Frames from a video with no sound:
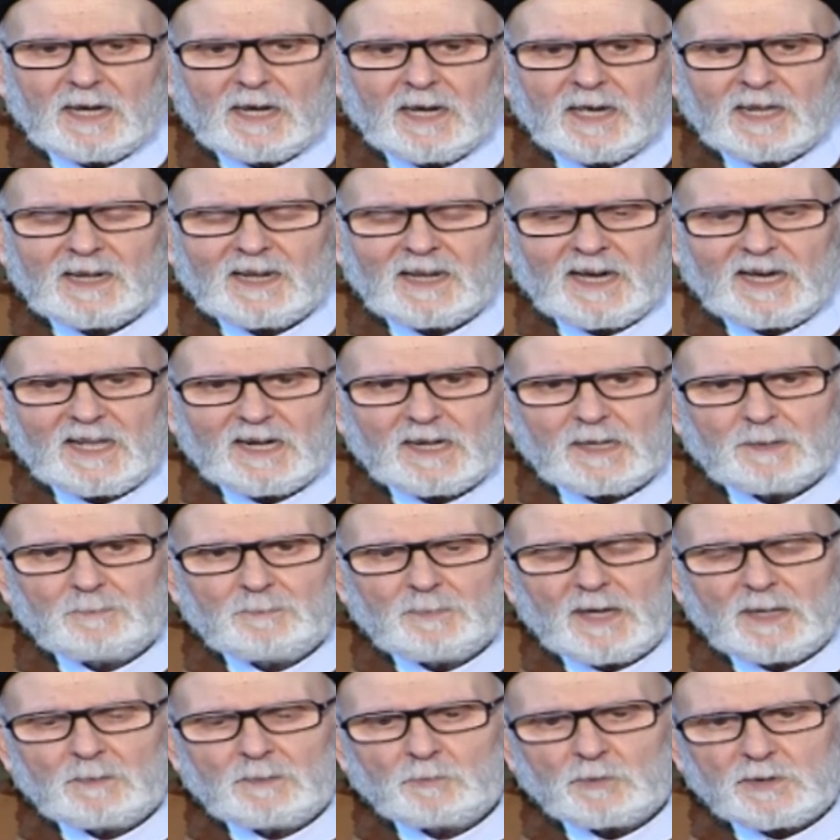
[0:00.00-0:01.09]

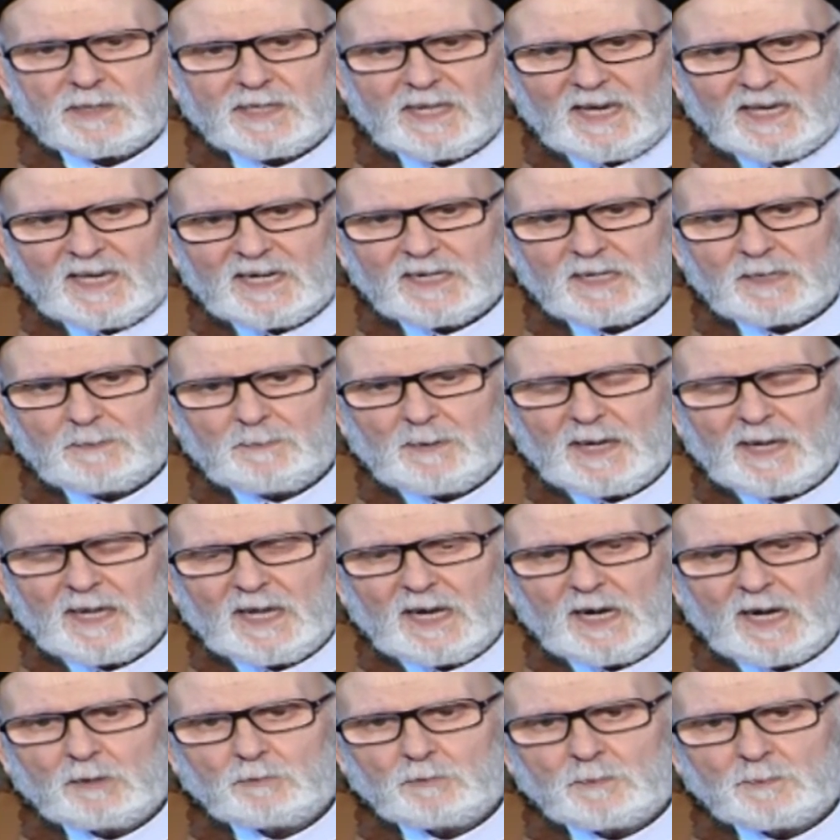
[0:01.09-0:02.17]
العرب المتعربة
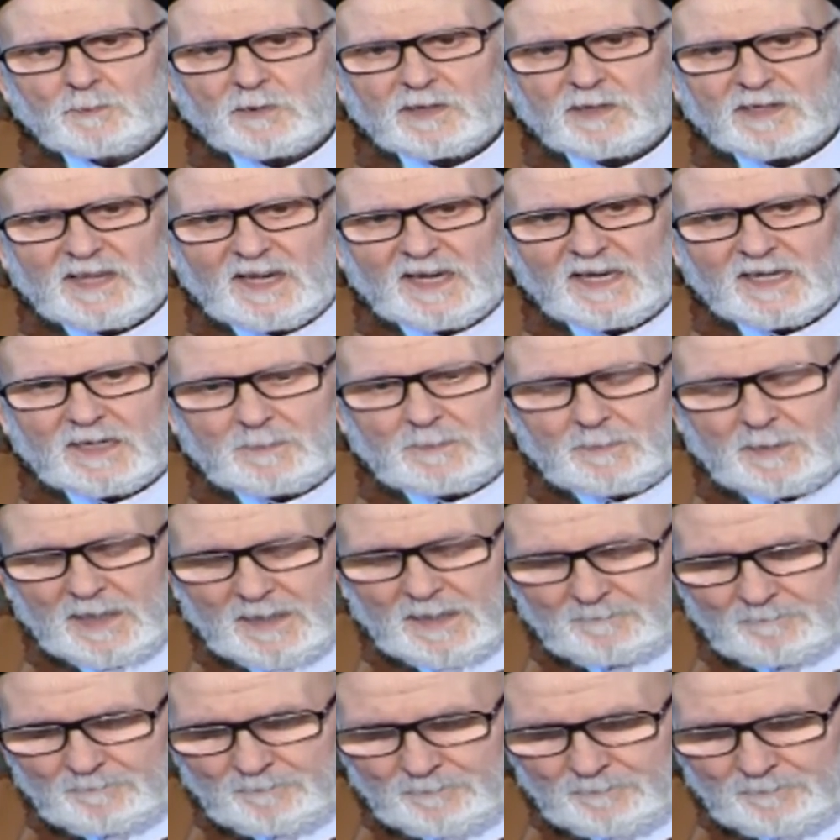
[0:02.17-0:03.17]
أو المستعربة